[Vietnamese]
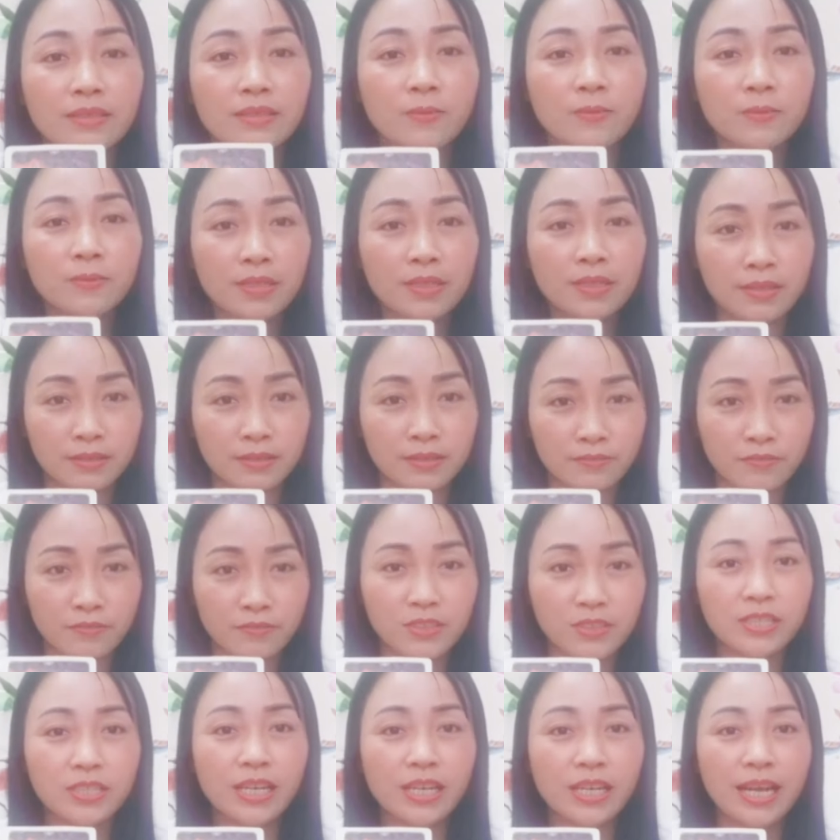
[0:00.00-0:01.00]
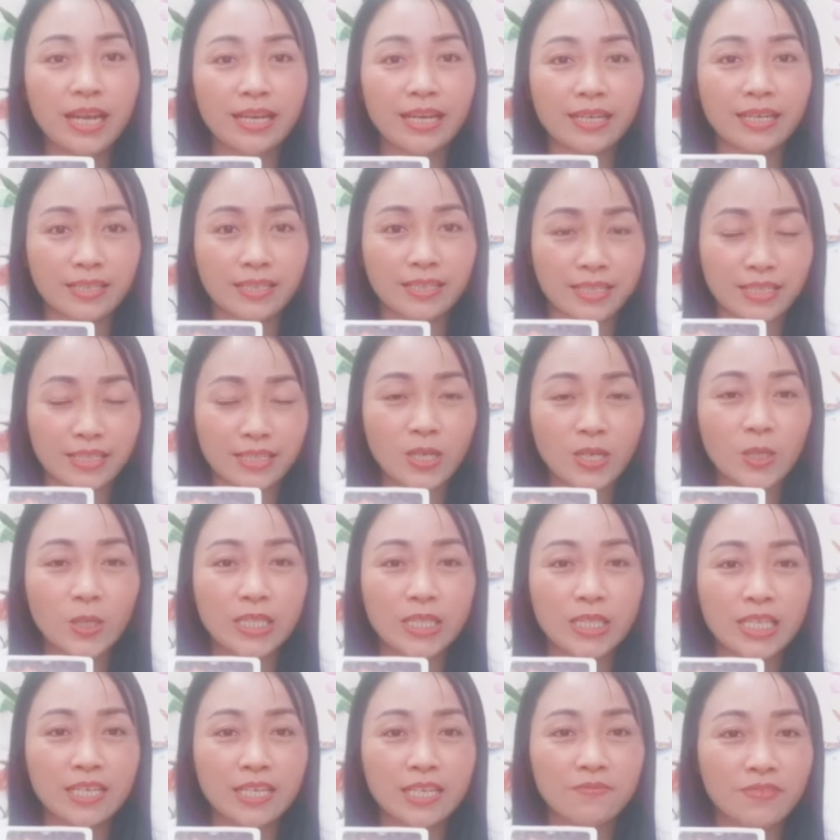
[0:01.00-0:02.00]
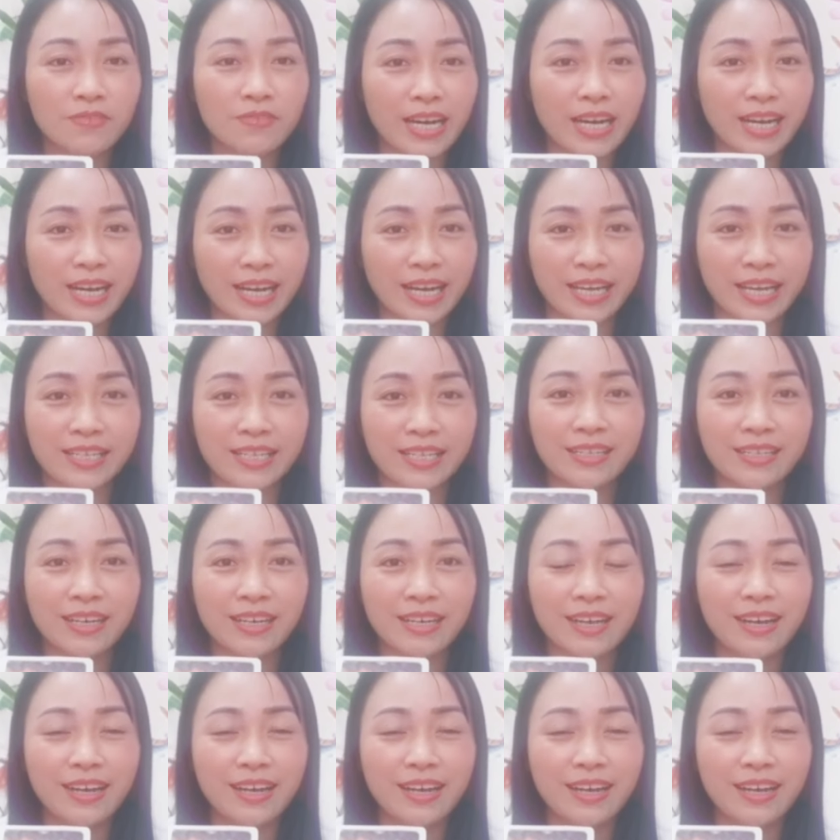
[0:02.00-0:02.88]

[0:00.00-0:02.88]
sống thực với lại chính con tim và cái